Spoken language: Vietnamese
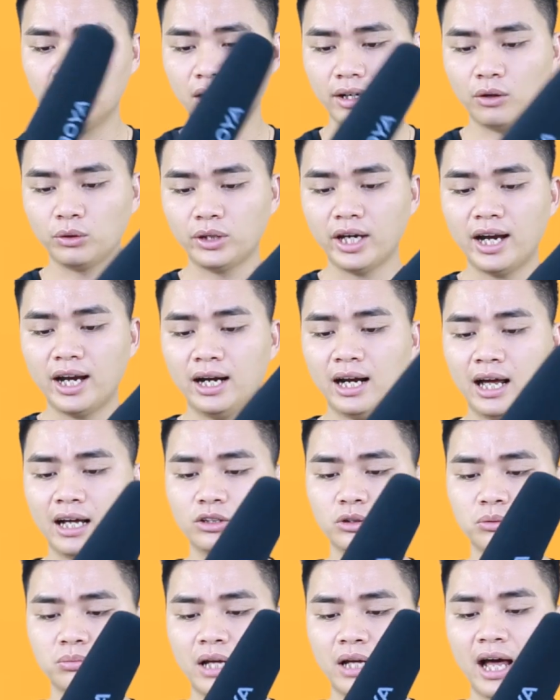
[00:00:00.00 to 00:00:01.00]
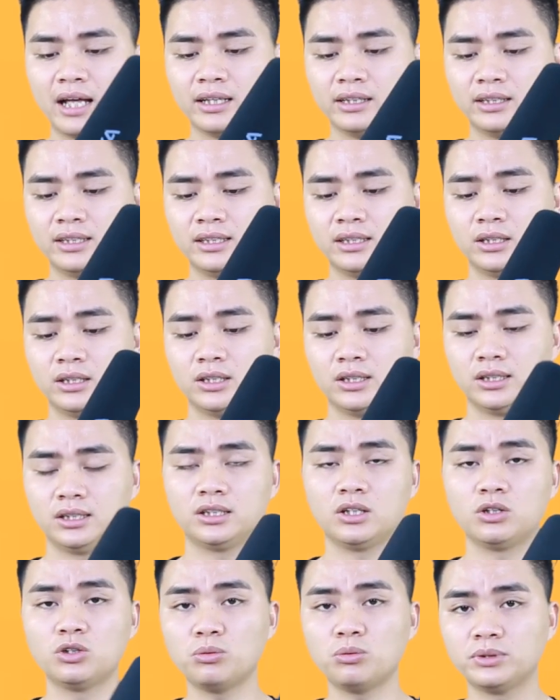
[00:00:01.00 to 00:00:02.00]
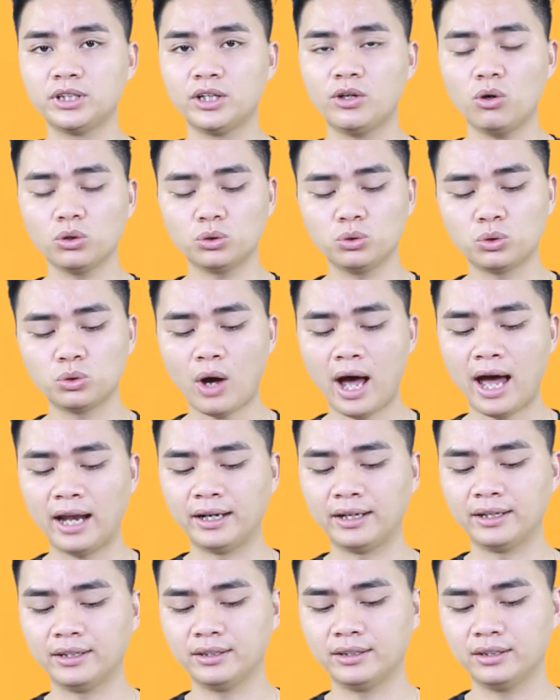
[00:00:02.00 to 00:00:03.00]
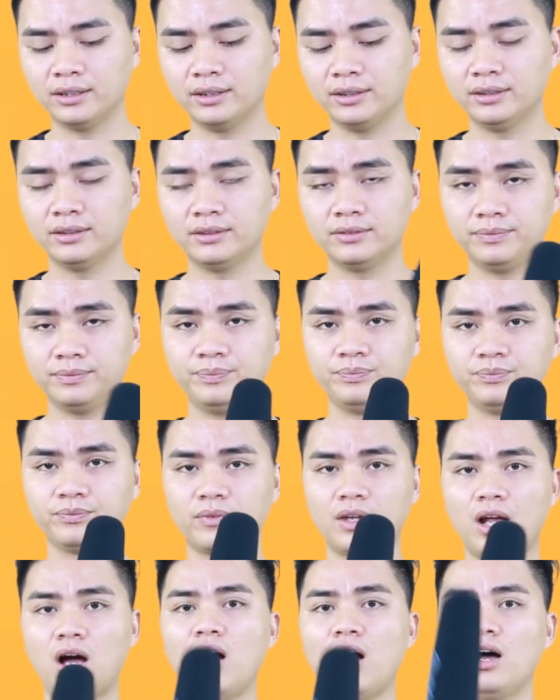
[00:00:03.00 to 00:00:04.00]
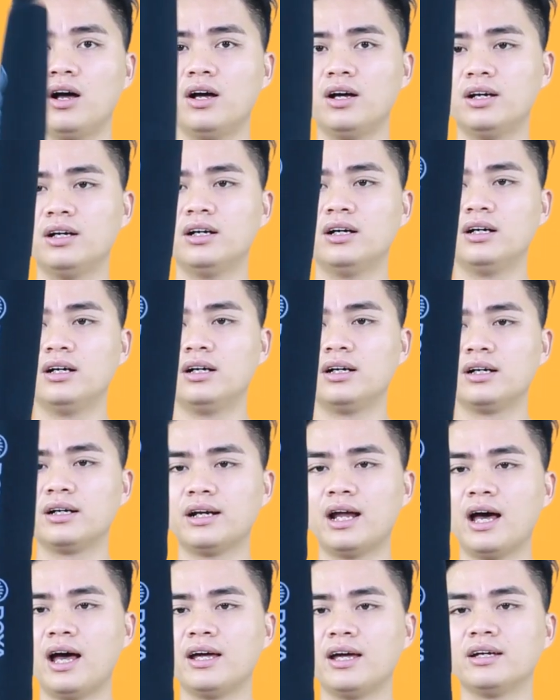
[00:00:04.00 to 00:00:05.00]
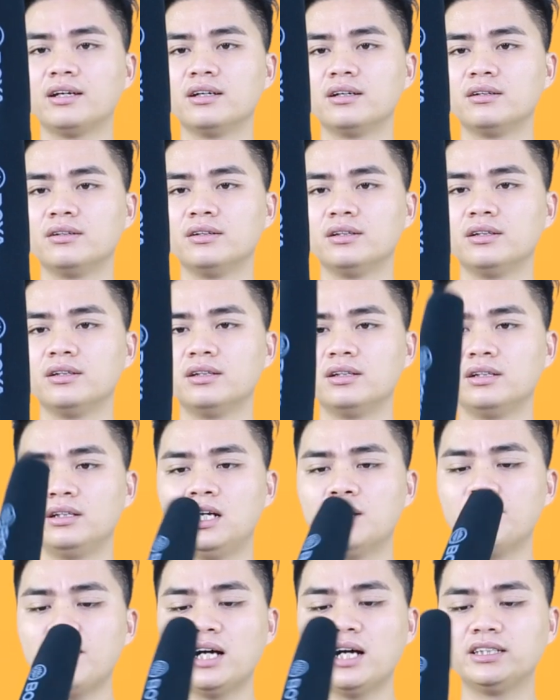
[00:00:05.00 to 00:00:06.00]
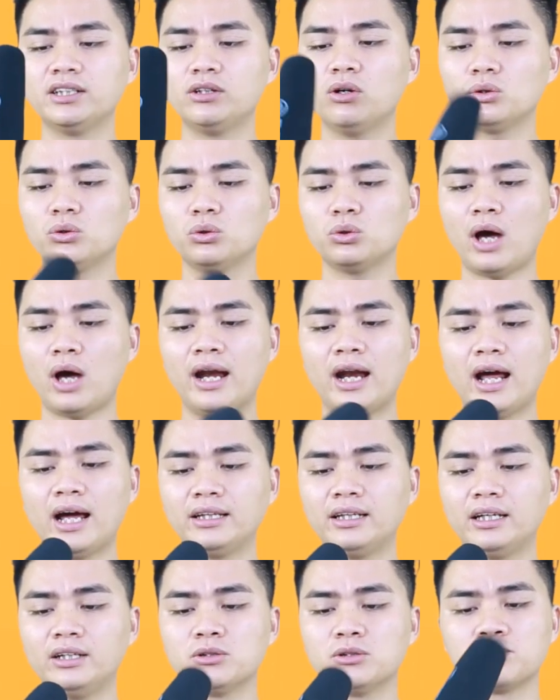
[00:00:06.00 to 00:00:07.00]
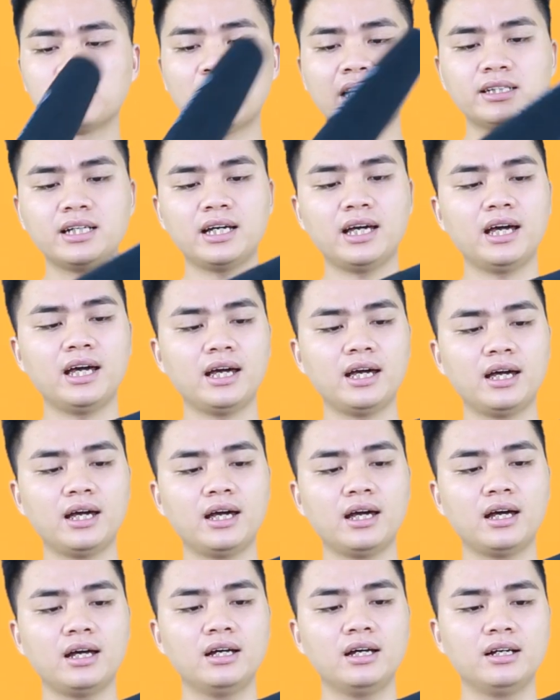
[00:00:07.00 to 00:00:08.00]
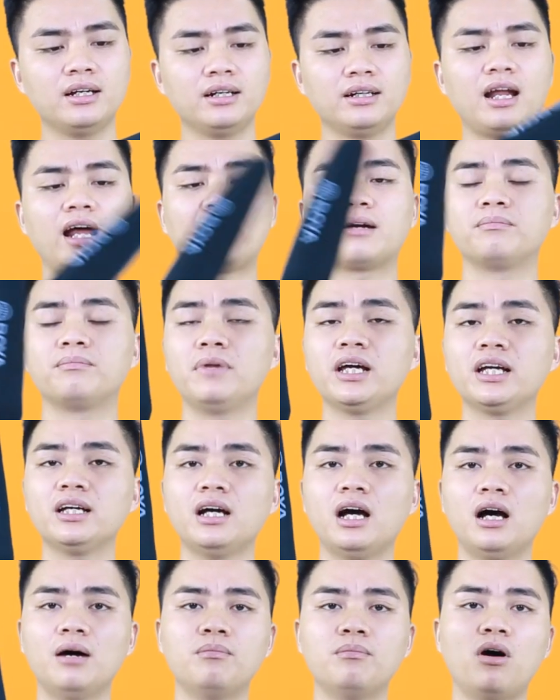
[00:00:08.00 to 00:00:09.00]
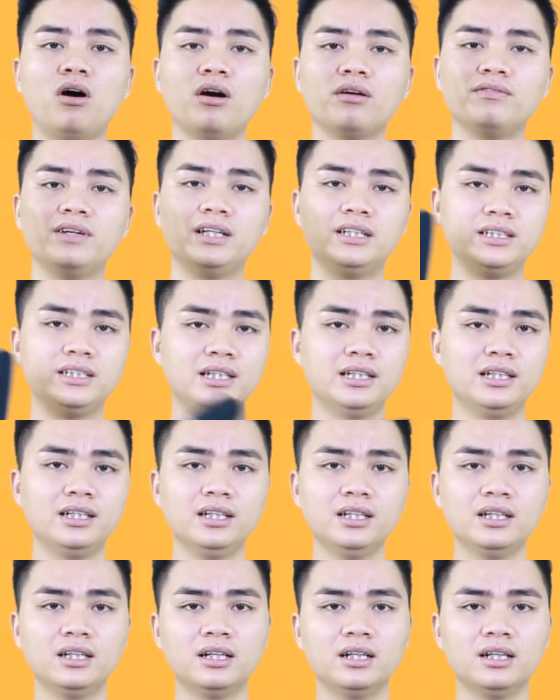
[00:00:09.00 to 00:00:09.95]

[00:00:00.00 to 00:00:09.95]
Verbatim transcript: đầu tiên là chúng ta sử dụng chế độ thu toàn đó đây nếu mà ở chế độ thu toàn này thì chúng ta sẽ đặt mic ở mọi vị trí